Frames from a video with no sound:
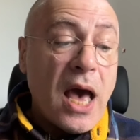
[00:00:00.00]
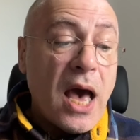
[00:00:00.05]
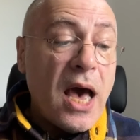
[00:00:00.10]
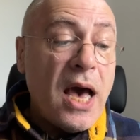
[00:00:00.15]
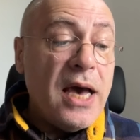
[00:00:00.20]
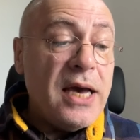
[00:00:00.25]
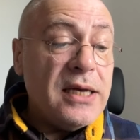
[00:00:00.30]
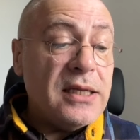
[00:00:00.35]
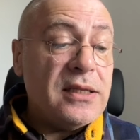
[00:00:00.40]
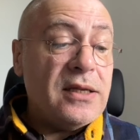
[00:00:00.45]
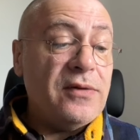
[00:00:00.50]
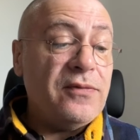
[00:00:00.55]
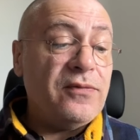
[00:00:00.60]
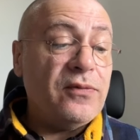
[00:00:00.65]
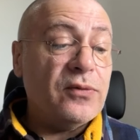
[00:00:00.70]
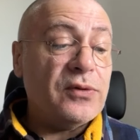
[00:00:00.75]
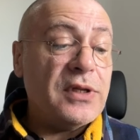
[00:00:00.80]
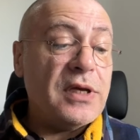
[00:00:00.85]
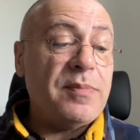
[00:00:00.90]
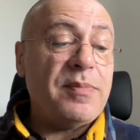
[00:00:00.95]
a été
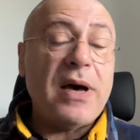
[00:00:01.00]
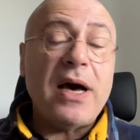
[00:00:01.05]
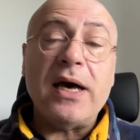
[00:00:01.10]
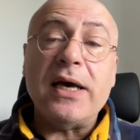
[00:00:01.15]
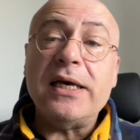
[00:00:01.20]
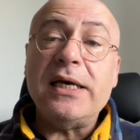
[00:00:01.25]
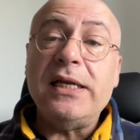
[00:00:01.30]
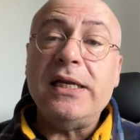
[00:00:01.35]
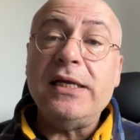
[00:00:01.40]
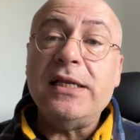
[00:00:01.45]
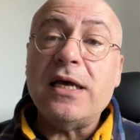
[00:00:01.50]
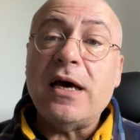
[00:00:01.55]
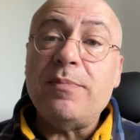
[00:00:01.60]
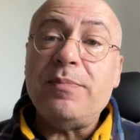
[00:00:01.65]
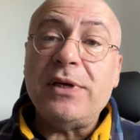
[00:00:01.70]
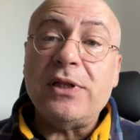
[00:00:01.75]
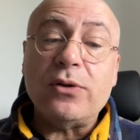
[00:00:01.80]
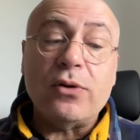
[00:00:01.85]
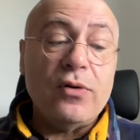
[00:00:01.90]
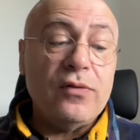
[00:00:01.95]
fondée par Elena
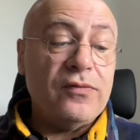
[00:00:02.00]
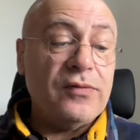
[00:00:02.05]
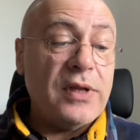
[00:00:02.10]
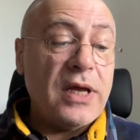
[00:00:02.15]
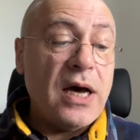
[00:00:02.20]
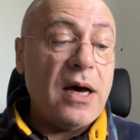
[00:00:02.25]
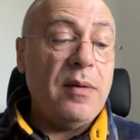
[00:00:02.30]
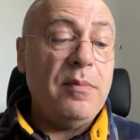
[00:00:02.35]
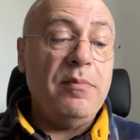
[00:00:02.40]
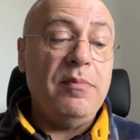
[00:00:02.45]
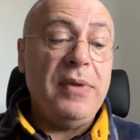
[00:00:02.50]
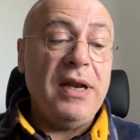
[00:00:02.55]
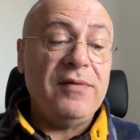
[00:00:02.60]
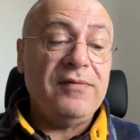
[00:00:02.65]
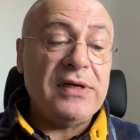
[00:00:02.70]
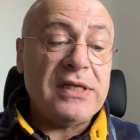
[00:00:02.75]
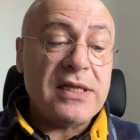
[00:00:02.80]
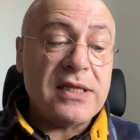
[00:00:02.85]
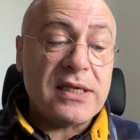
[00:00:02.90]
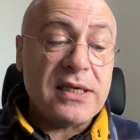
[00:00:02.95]
Petrovna
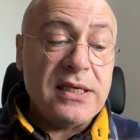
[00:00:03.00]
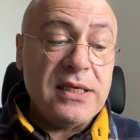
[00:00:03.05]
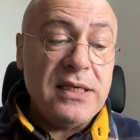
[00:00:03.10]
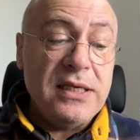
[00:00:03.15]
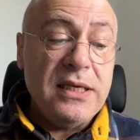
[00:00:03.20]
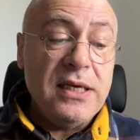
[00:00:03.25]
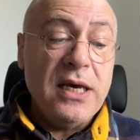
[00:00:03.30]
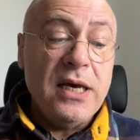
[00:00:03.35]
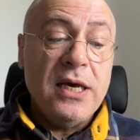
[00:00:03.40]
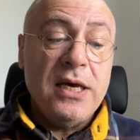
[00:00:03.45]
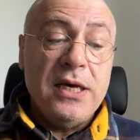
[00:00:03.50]
Blavatsky,